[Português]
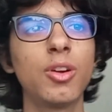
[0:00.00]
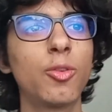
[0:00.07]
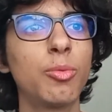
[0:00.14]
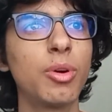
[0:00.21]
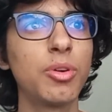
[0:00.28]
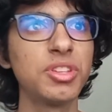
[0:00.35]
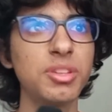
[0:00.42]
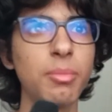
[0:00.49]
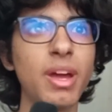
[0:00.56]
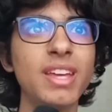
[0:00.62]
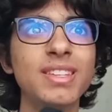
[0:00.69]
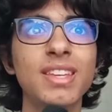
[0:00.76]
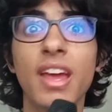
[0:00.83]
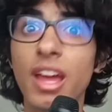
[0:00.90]
alguma coisa
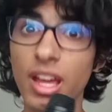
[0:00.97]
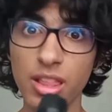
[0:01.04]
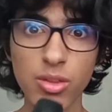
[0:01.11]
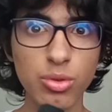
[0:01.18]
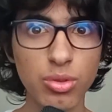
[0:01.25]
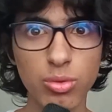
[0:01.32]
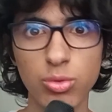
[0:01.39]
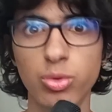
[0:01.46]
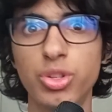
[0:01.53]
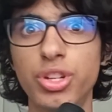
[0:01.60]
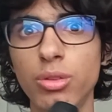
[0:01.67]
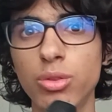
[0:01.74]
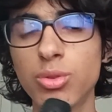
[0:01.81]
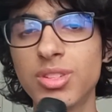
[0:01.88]
mais no, no
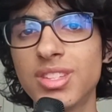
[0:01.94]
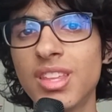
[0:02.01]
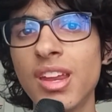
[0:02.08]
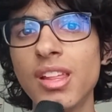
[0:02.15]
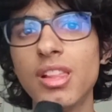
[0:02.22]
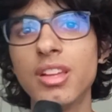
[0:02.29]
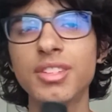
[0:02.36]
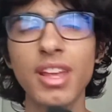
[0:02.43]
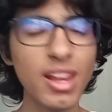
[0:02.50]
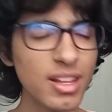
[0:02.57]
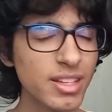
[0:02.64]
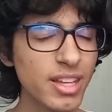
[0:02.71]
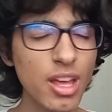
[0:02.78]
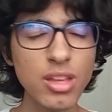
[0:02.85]
estilo dos trailers,
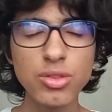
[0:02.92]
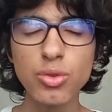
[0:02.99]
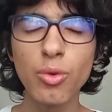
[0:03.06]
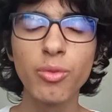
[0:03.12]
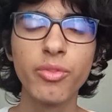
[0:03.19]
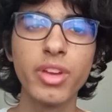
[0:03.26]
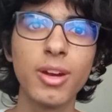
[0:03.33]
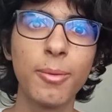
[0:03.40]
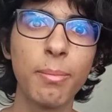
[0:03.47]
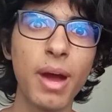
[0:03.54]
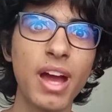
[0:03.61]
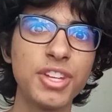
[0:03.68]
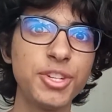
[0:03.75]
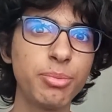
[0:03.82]
eles resolveram
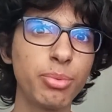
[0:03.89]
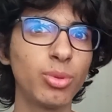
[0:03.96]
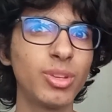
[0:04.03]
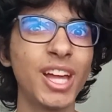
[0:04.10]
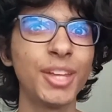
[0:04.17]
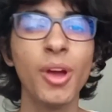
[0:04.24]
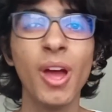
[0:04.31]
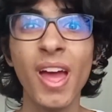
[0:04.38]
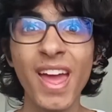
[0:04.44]
partir para um lado